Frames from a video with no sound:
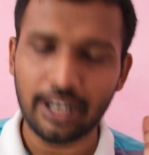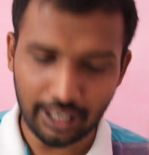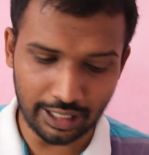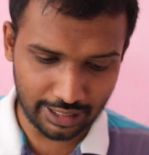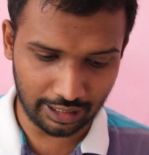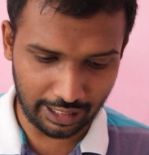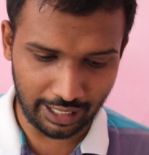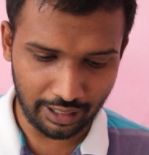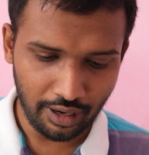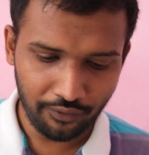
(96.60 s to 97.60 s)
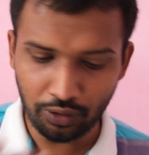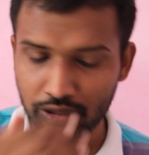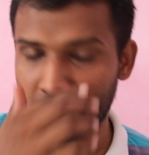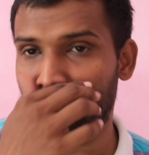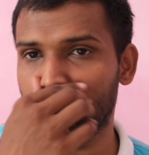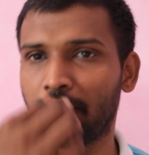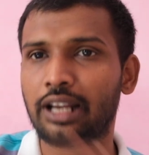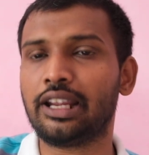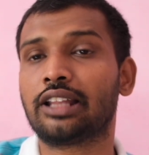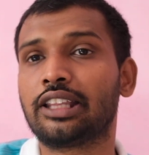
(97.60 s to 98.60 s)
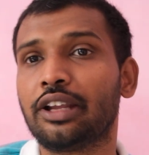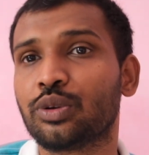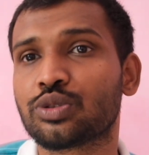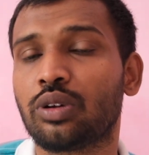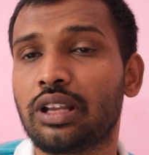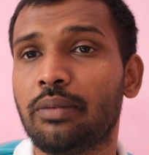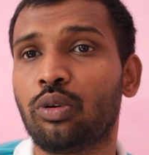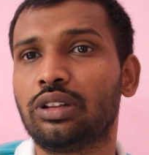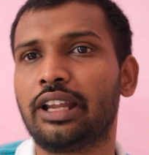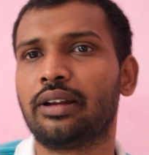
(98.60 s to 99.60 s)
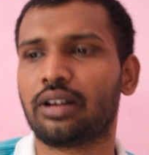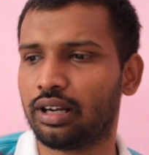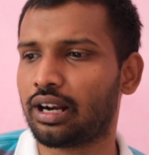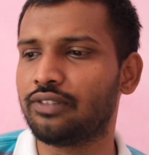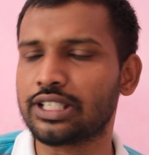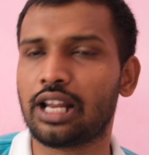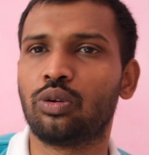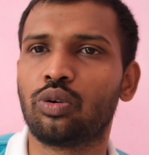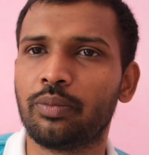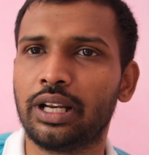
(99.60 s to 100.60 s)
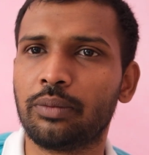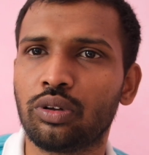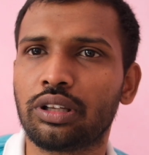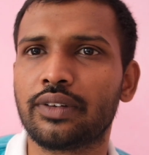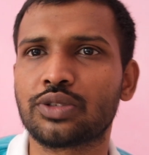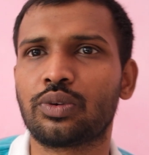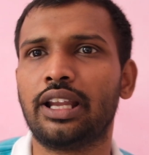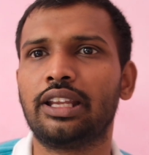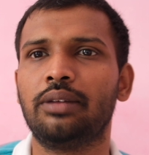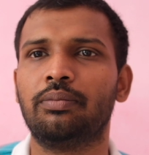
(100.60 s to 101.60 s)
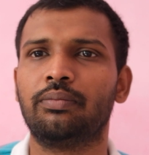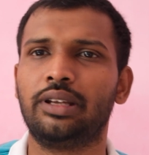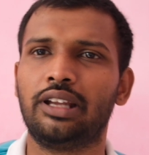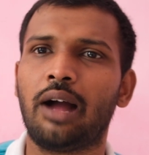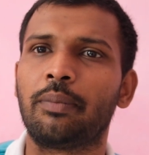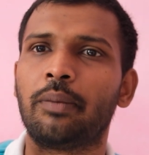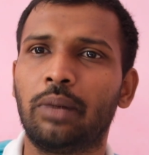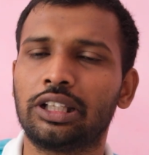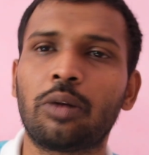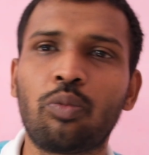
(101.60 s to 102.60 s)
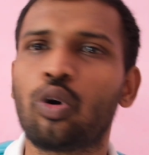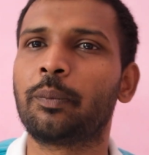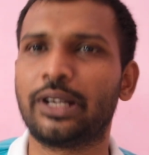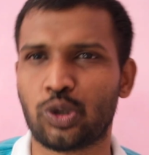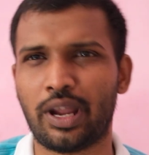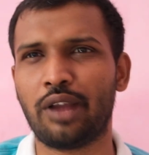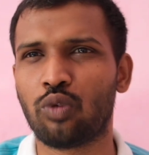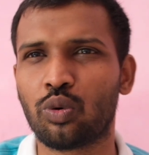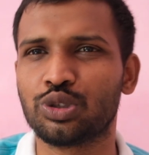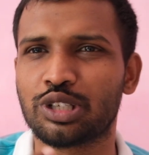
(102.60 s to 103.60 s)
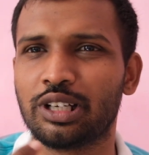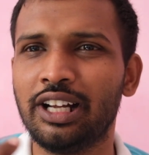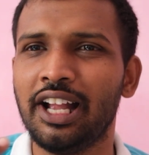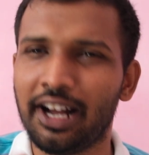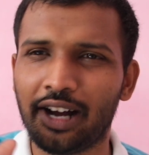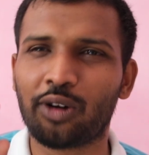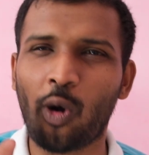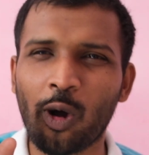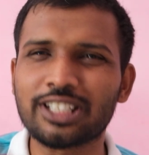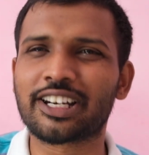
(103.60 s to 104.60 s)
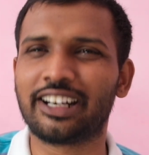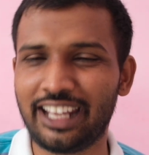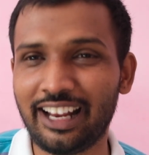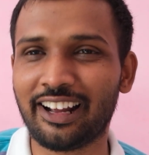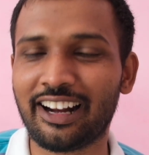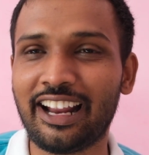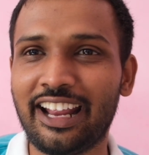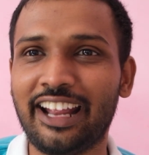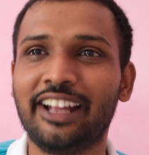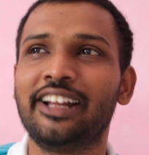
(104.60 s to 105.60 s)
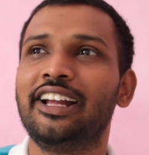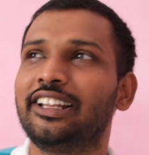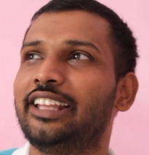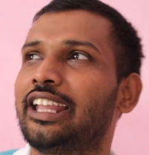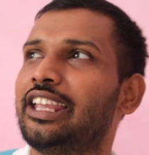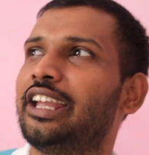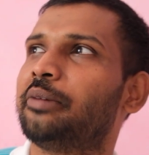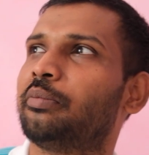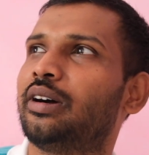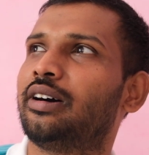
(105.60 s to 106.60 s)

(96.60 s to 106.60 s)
कर सकते हैं फिर उसके बाद बारी आती है दोस्तों कि बोलते हैं काफ़ी सारे लोगों को मैंने बोलते हुए सुना है कि यहाँ पे मदरबोर्ड पर जो है वो कुछ कॉस्ट कटिंग कर रहे हैं देखिए